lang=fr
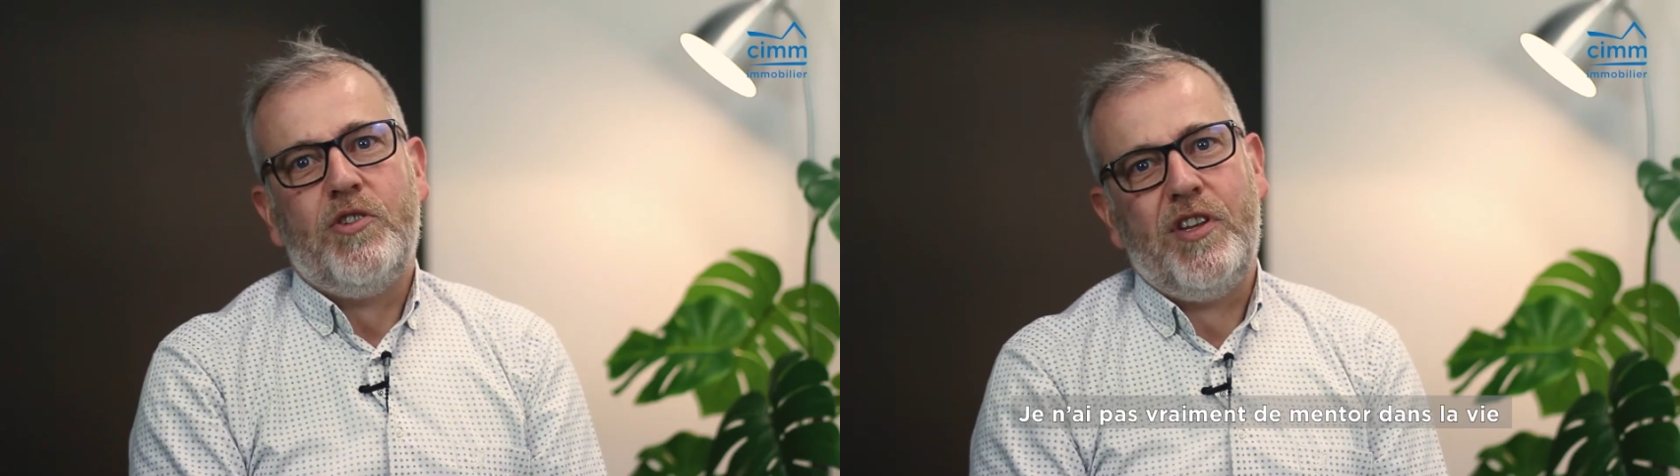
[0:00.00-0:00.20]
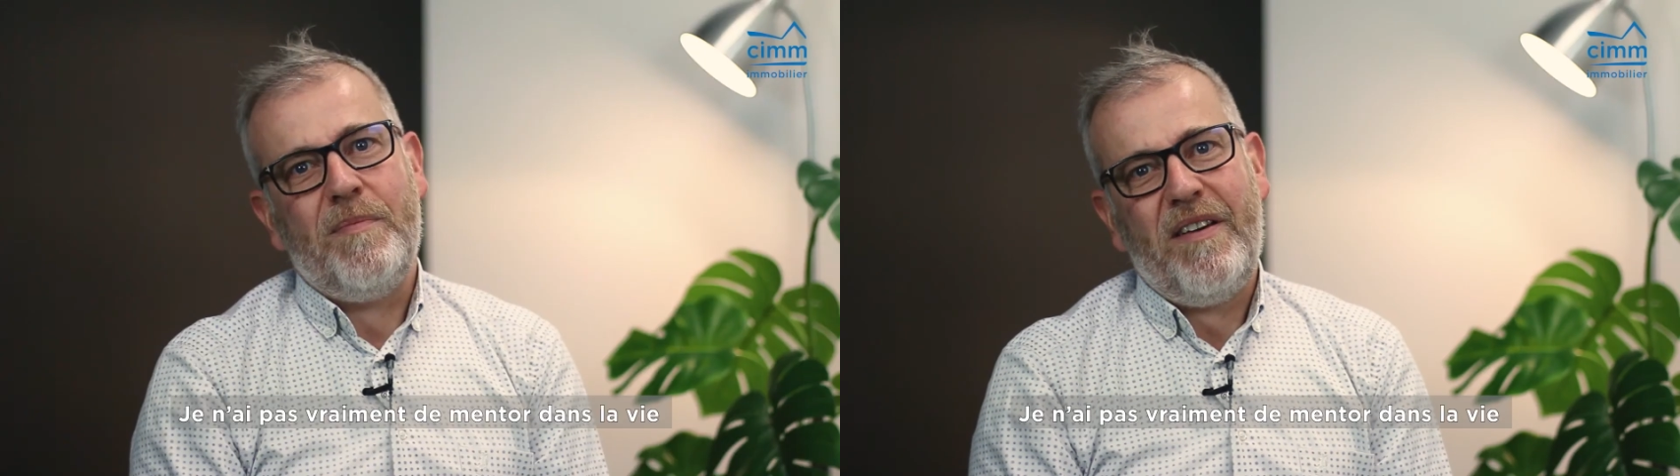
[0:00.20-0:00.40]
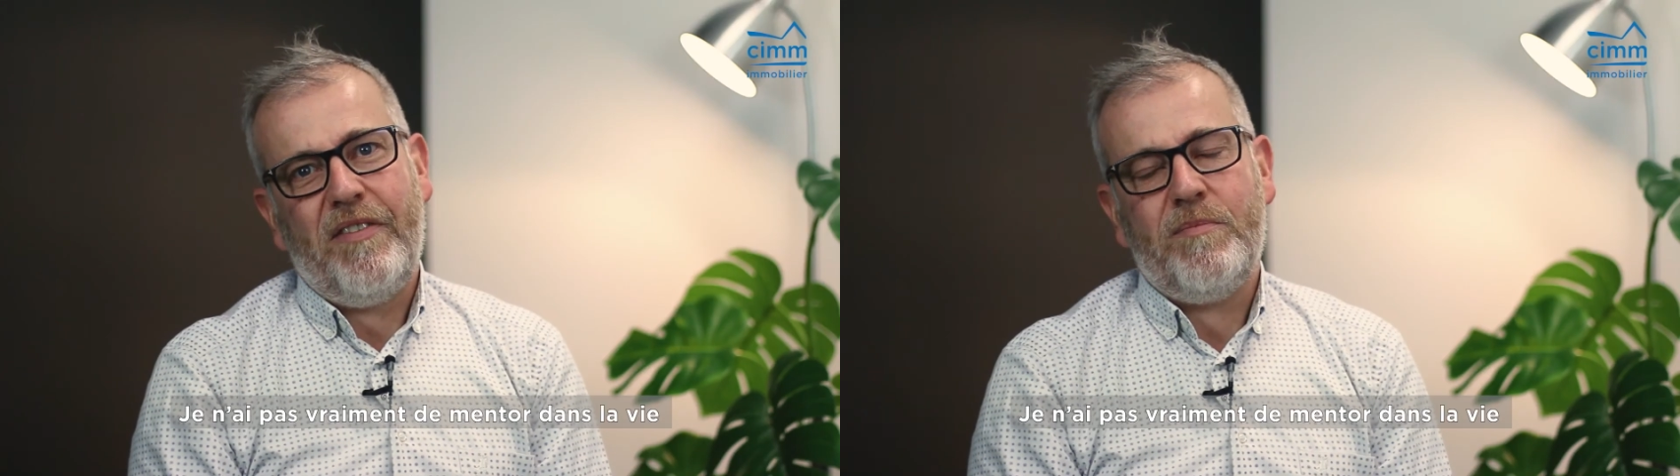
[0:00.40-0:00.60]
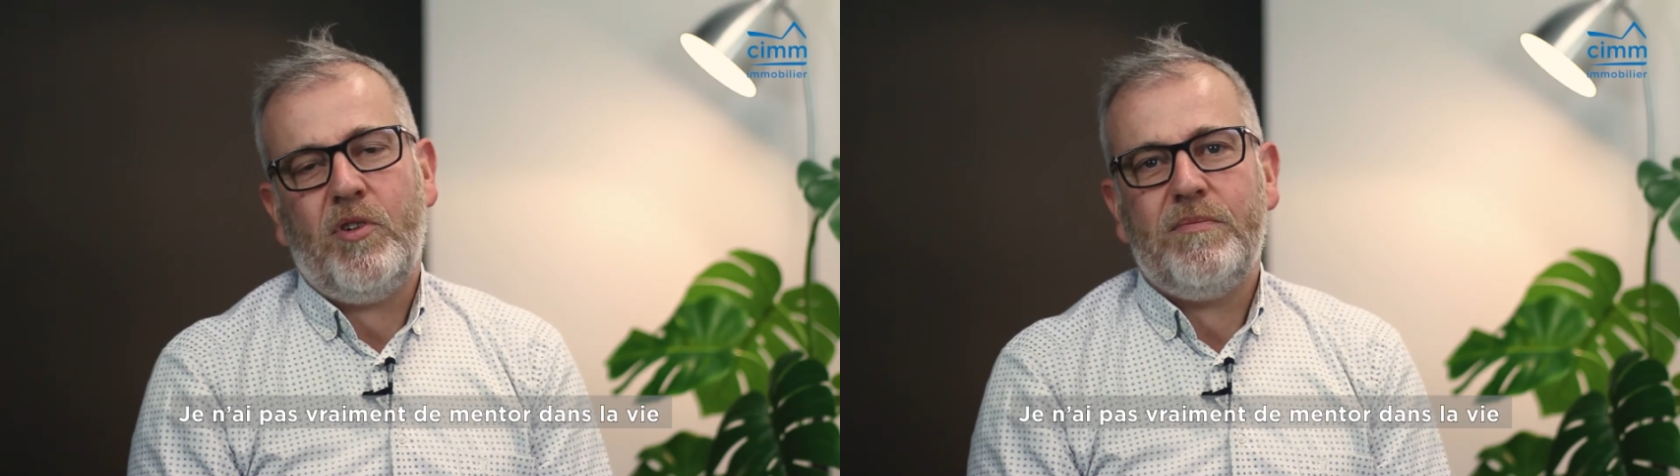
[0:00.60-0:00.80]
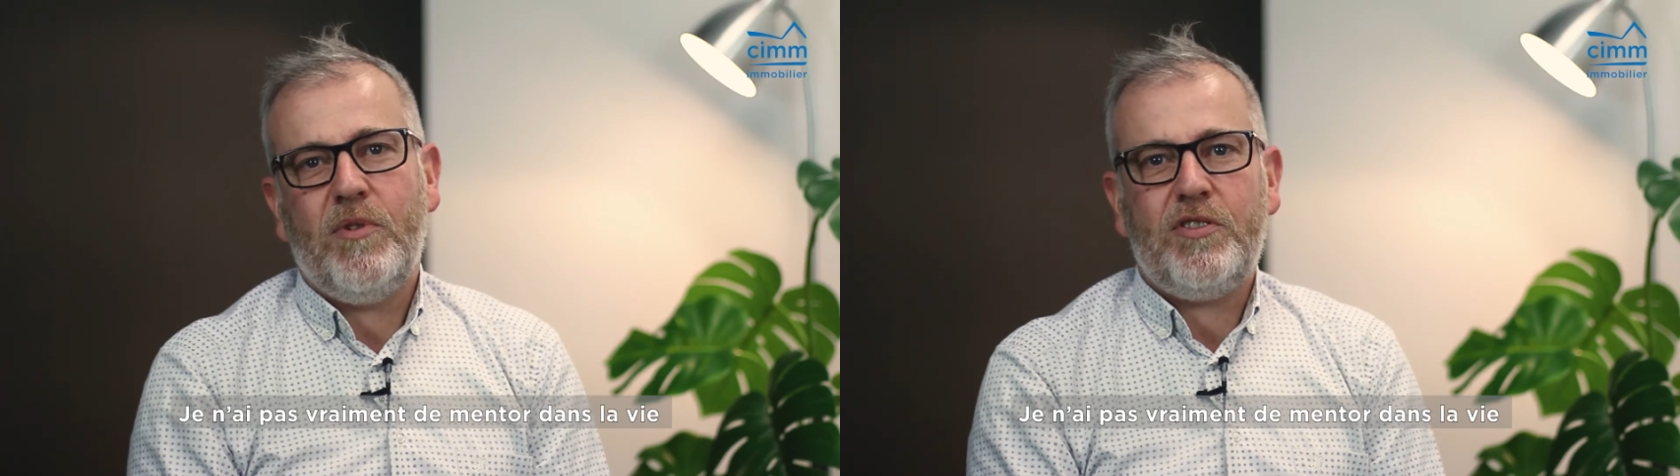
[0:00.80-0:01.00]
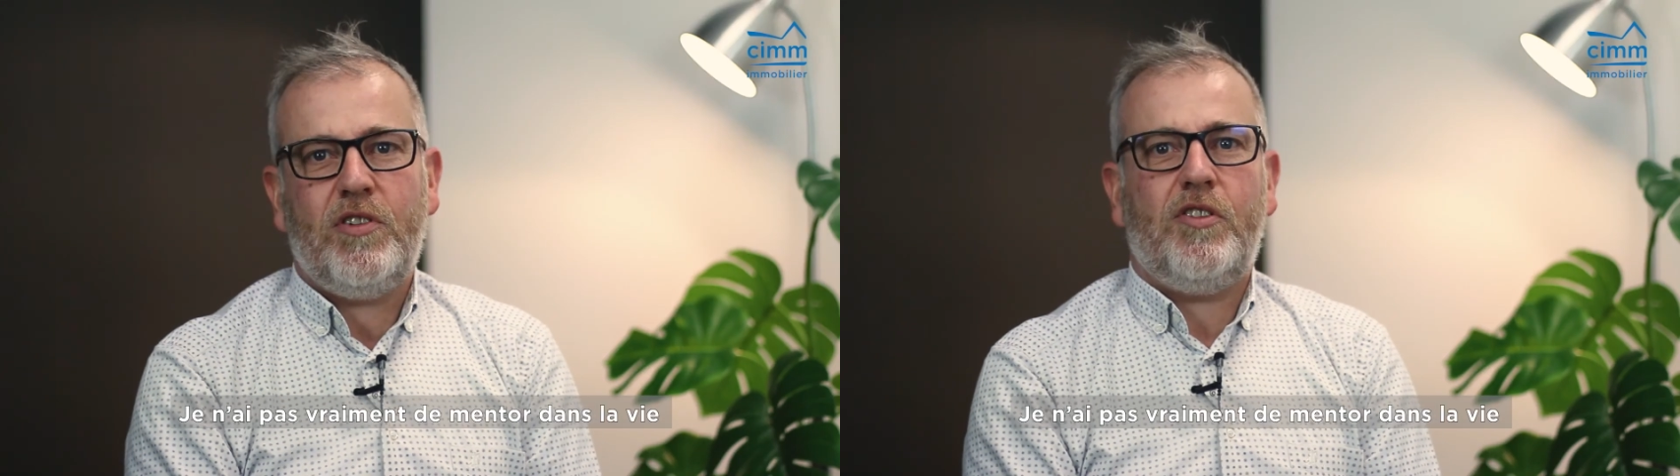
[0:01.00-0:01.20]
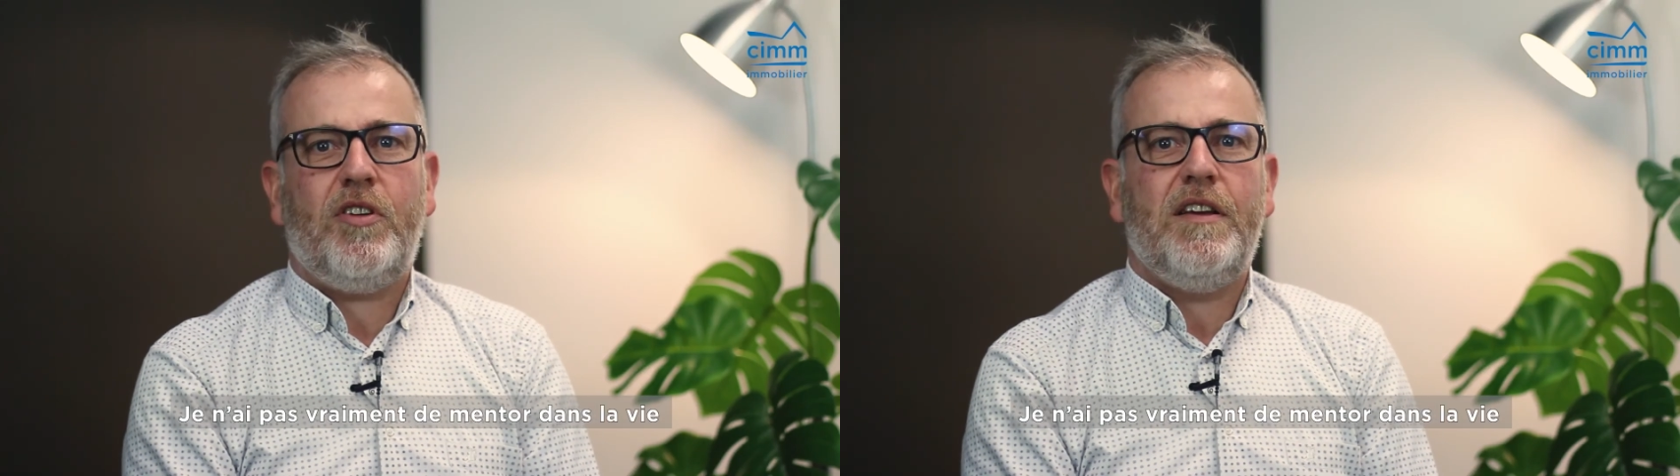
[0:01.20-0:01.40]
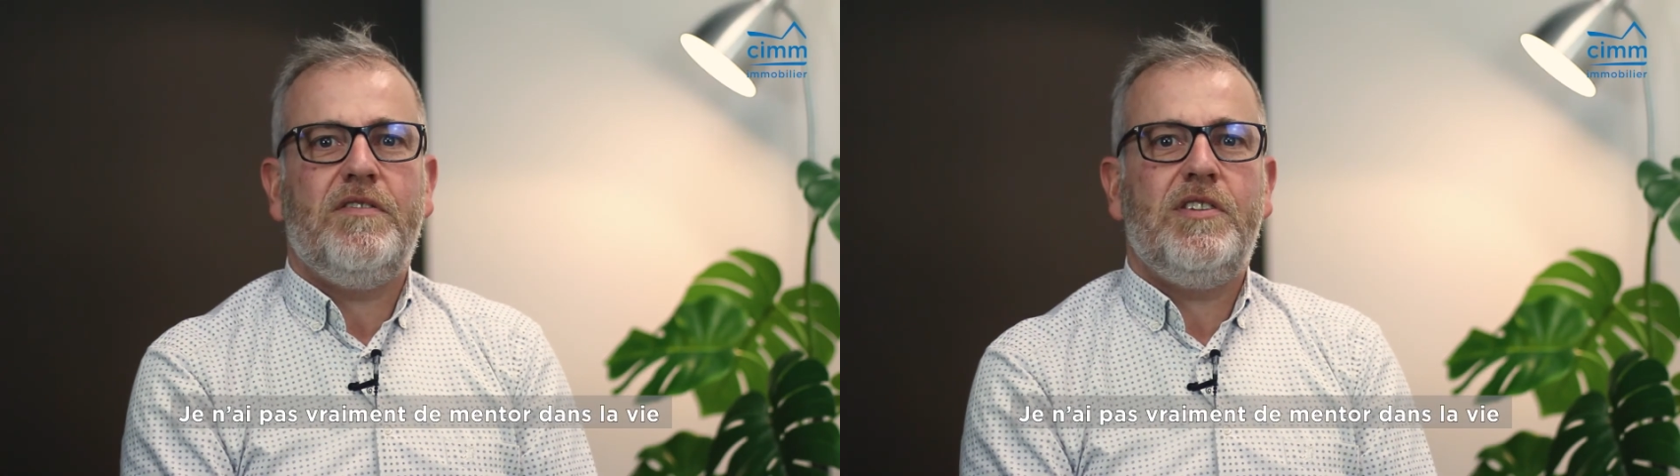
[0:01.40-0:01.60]
Je n'ai pas vraiment de mentor
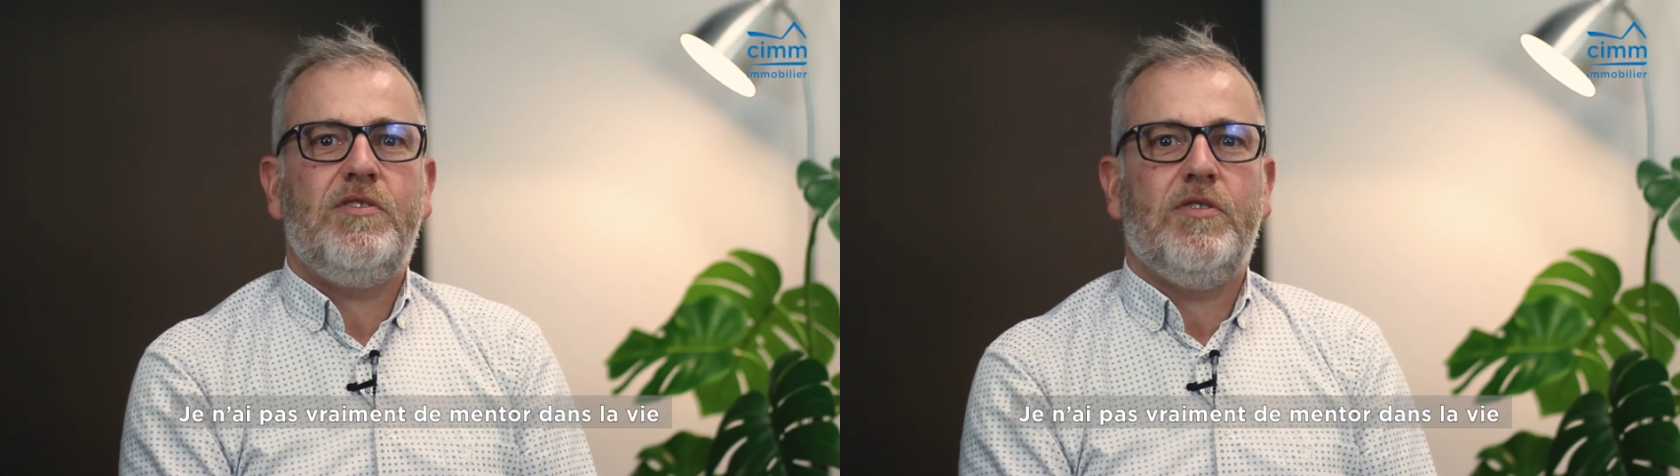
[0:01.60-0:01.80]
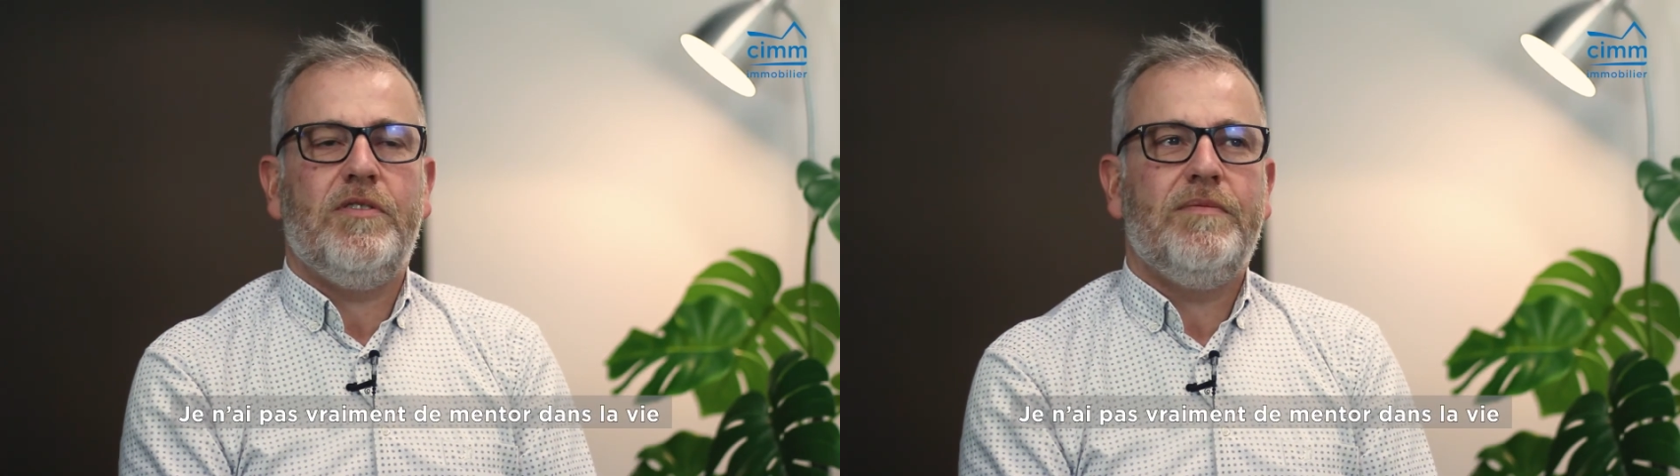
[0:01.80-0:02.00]
dans la vie. Je,